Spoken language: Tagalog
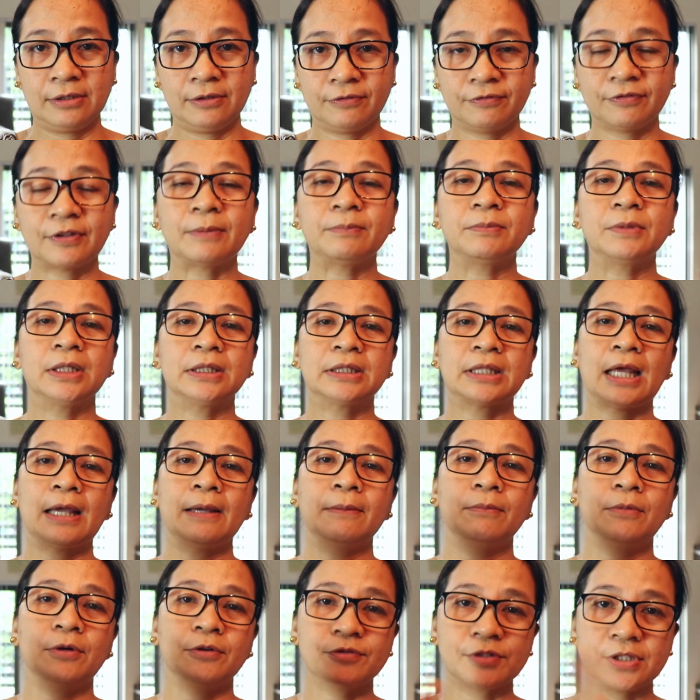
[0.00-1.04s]
from the
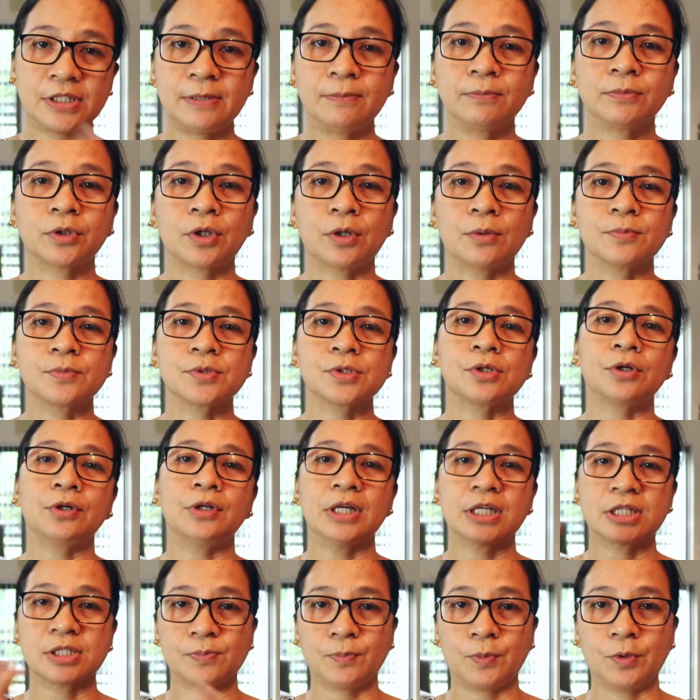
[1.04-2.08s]
time of symptoms
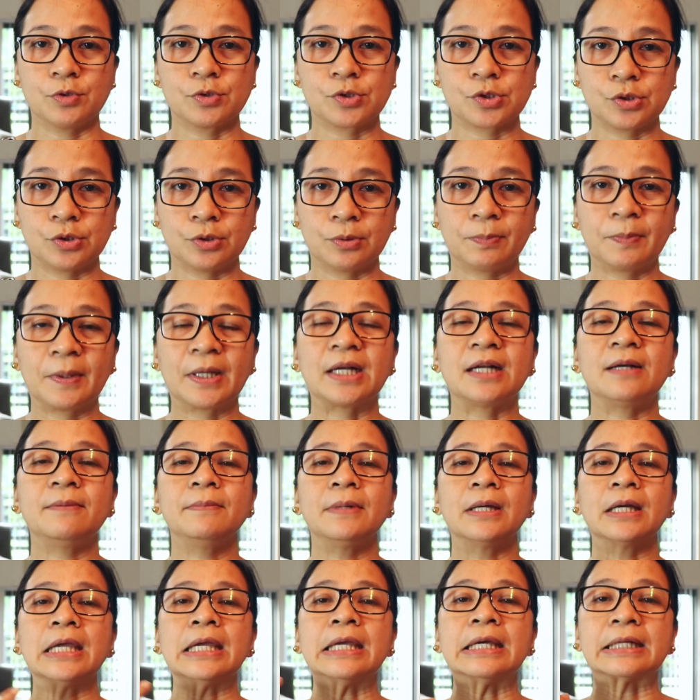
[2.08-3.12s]
or exposure para
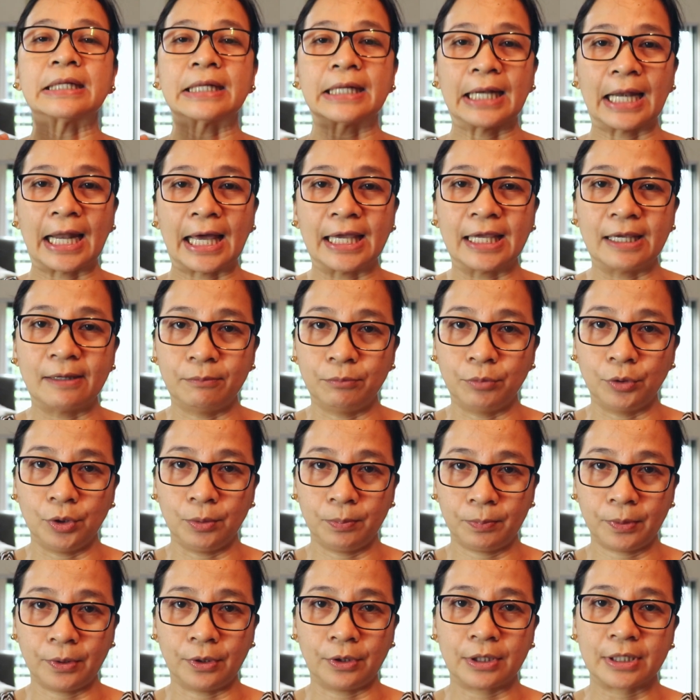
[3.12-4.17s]
maging
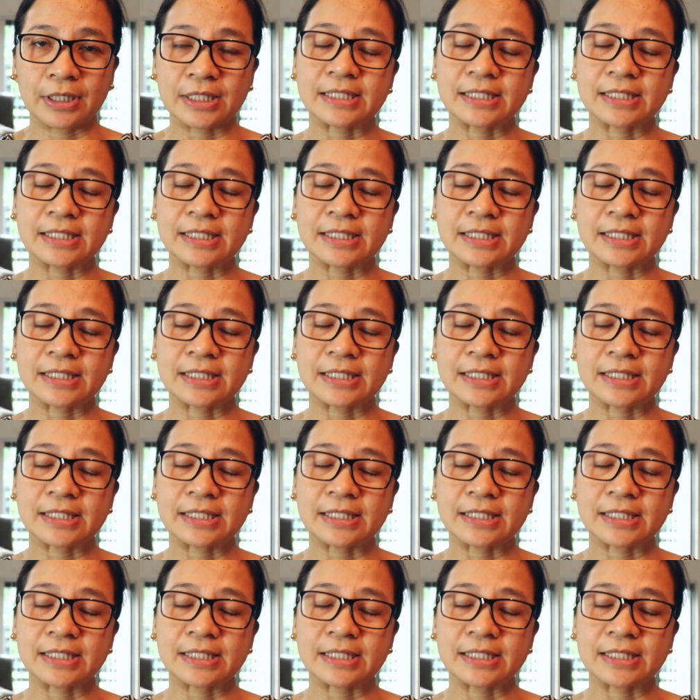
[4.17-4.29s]
reliable po.